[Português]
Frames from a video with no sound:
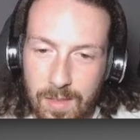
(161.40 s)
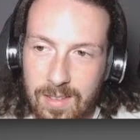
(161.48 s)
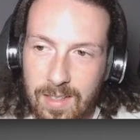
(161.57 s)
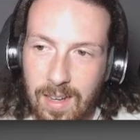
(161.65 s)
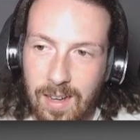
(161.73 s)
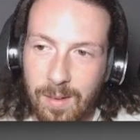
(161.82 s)

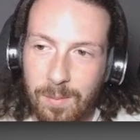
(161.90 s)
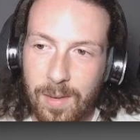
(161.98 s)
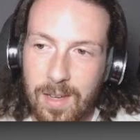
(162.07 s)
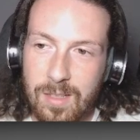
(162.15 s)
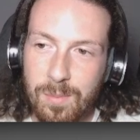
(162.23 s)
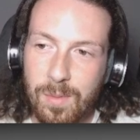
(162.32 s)
Tá,
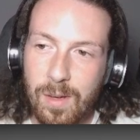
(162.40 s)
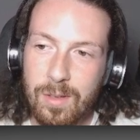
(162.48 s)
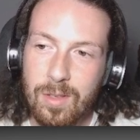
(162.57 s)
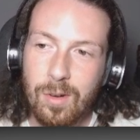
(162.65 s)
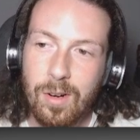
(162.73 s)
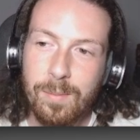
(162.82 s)
mas meu
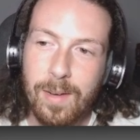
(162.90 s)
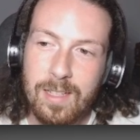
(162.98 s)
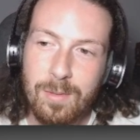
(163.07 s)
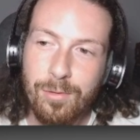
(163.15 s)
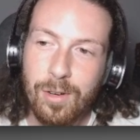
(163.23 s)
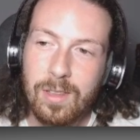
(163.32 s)
score
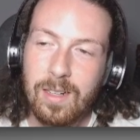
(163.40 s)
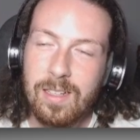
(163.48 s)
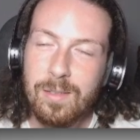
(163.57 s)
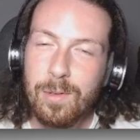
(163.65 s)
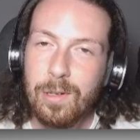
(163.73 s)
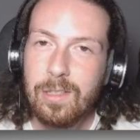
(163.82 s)
máximo foi
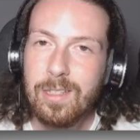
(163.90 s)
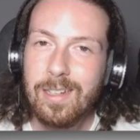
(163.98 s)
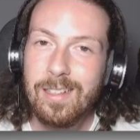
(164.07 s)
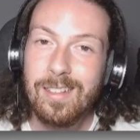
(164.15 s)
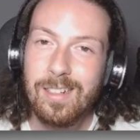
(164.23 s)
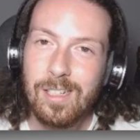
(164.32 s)

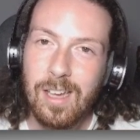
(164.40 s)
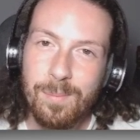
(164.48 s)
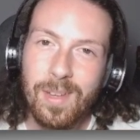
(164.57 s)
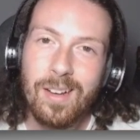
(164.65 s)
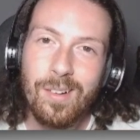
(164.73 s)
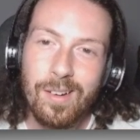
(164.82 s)
3.800. acho que é
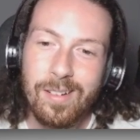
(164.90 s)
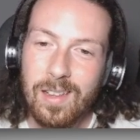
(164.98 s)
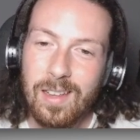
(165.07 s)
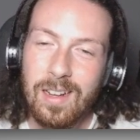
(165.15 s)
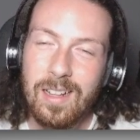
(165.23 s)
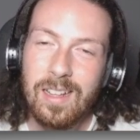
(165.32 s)
melhor
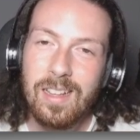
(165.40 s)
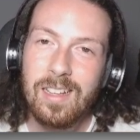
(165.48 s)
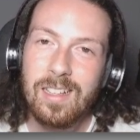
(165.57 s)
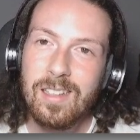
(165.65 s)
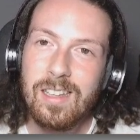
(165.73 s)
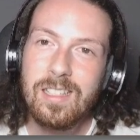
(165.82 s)

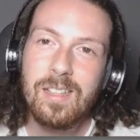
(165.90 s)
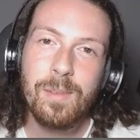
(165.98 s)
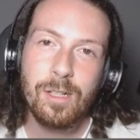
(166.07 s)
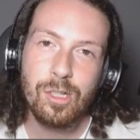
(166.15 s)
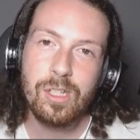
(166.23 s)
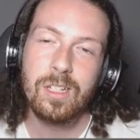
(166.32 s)
ele ir se
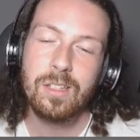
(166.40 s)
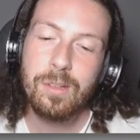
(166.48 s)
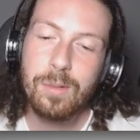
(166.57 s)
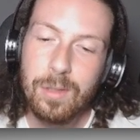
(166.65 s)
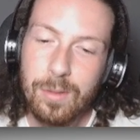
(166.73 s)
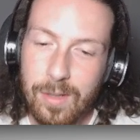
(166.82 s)
machucando
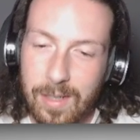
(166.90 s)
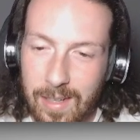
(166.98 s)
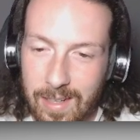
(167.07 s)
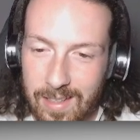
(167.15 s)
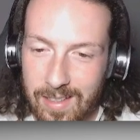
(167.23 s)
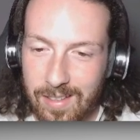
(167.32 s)
enquanto
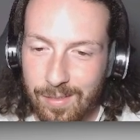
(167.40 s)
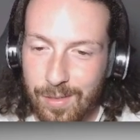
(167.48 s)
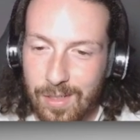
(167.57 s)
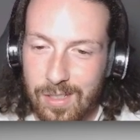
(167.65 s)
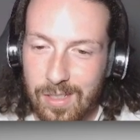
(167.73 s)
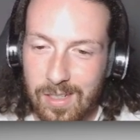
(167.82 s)
cai, em
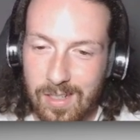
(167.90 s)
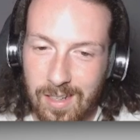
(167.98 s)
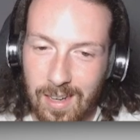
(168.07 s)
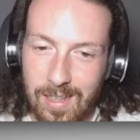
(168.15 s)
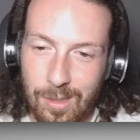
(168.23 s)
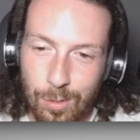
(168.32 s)
vez de
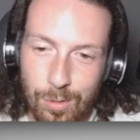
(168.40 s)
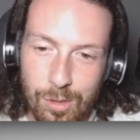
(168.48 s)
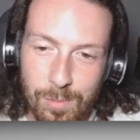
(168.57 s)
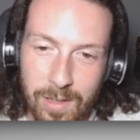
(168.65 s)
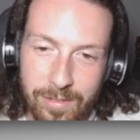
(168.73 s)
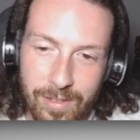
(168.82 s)
cair tudo de
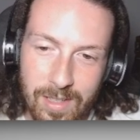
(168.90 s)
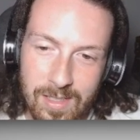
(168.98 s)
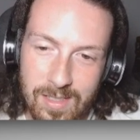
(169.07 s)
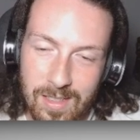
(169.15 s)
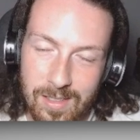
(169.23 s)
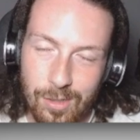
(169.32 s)
uma
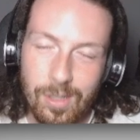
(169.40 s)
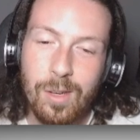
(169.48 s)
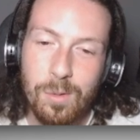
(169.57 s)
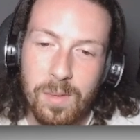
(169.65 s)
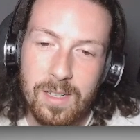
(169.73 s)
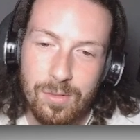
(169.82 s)
vez, né? Só que
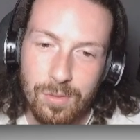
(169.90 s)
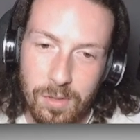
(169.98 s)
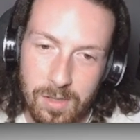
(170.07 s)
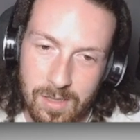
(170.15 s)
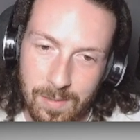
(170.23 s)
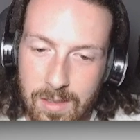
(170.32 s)
com mais
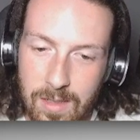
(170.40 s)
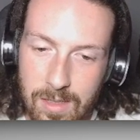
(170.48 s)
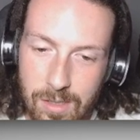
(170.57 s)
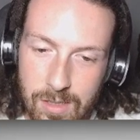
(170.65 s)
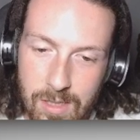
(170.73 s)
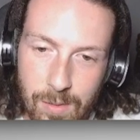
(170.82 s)
força. Ganhei
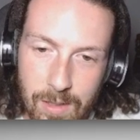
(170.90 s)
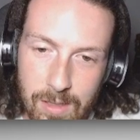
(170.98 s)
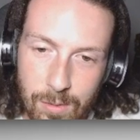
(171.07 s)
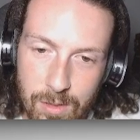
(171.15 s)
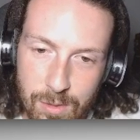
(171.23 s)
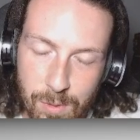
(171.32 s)
só
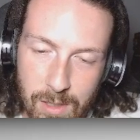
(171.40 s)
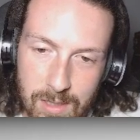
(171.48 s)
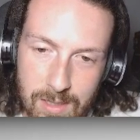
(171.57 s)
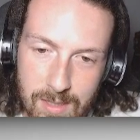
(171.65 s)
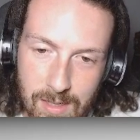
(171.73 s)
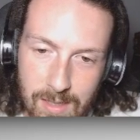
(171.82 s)
52
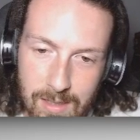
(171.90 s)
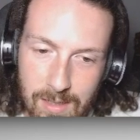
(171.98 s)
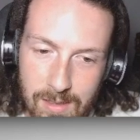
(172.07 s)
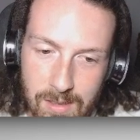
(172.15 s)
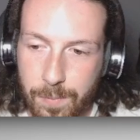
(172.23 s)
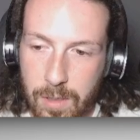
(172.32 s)
moedas,
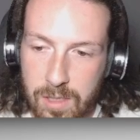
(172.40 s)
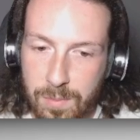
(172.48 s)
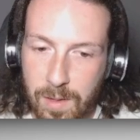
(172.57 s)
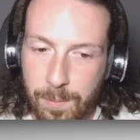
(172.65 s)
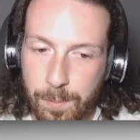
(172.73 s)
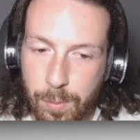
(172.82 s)
sacanagem.
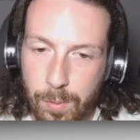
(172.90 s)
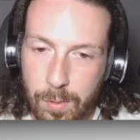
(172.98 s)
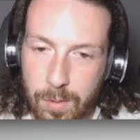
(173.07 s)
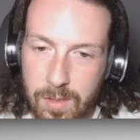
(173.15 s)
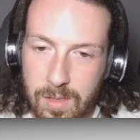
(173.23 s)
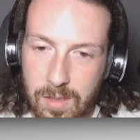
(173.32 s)
Próxima
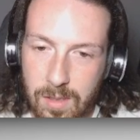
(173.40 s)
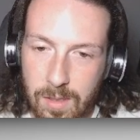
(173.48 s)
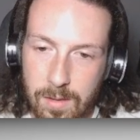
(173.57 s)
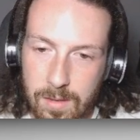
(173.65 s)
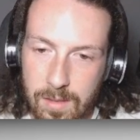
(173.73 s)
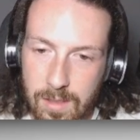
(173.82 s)
pose.
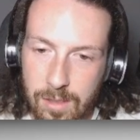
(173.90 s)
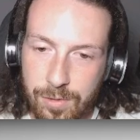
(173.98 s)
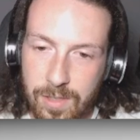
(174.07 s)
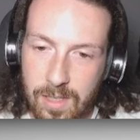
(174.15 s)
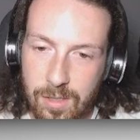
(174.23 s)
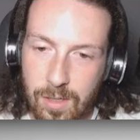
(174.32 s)
Se a gente
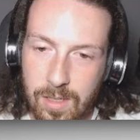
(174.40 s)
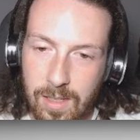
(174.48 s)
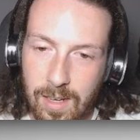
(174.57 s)
fizer isso aqui...